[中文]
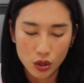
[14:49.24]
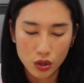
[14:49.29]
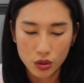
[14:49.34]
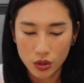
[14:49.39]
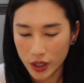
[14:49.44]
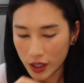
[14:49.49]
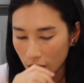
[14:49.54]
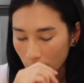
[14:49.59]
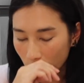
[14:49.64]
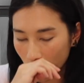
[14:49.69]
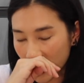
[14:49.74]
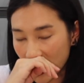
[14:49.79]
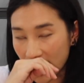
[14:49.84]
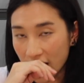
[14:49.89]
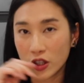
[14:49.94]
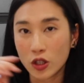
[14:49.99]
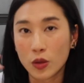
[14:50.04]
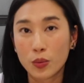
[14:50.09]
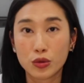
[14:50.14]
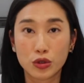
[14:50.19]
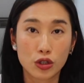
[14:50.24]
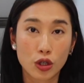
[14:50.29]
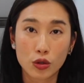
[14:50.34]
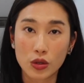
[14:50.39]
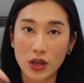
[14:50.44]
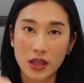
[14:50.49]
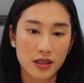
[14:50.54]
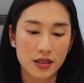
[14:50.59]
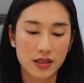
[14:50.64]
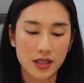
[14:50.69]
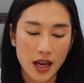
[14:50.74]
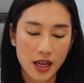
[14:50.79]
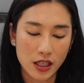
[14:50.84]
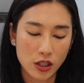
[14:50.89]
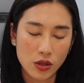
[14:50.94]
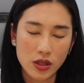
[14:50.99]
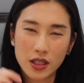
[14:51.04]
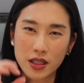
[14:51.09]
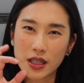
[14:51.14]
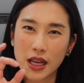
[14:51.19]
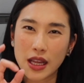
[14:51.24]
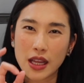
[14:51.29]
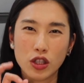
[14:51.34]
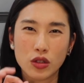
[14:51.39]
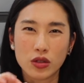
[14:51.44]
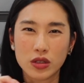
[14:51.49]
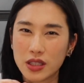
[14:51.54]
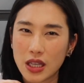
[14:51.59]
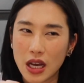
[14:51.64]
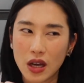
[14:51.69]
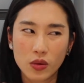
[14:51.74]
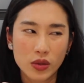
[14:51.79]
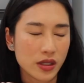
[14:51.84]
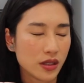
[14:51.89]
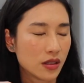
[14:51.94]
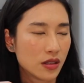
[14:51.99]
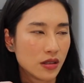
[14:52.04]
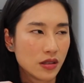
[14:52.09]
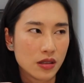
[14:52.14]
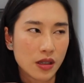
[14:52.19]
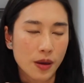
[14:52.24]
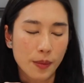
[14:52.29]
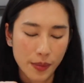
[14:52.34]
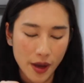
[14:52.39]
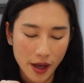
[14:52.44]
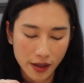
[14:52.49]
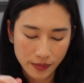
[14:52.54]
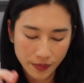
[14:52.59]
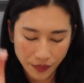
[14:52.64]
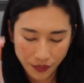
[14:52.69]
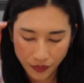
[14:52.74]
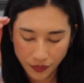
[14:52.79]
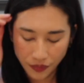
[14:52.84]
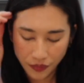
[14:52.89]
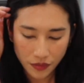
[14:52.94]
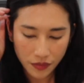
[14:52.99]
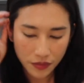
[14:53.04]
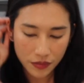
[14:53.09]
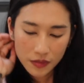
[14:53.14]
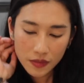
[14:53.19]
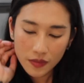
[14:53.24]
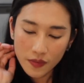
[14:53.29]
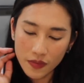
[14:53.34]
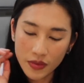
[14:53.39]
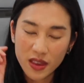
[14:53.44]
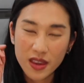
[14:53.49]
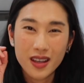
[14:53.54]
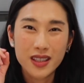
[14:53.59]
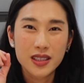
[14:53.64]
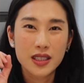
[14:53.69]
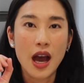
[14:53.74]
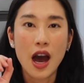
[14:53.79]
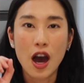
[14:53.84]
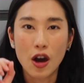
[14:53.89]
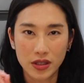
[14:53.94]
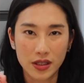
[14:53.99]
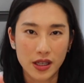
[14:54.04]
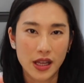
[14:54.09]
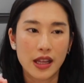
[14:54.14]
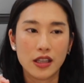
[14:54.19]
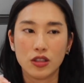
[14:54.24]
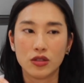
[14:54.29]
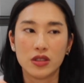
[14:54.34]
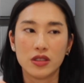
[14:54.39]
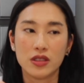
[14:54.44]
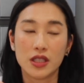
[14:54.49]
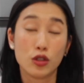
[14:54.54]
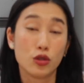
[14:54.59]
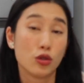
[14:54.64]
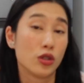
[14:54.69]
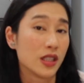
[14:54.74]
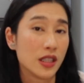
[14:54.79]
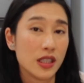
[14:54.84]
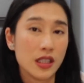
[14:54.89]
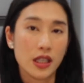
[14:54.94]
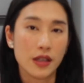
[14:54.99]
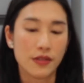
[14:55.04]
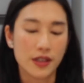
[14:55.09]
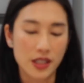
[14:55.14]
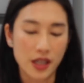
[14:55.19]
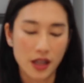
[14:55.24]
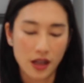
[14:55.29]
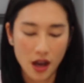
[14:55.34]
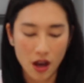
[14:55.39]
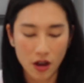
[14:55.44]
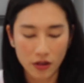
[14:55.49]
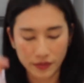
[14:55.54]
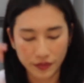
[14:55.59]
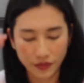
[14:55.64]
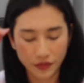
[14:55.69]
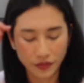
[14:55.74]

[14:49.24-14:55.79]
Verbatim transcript: 所以我刚刚都不手软的加，因为那个橄榄油香味真的是很棒，而且好的橄榄油吃下去对身体也非常的好。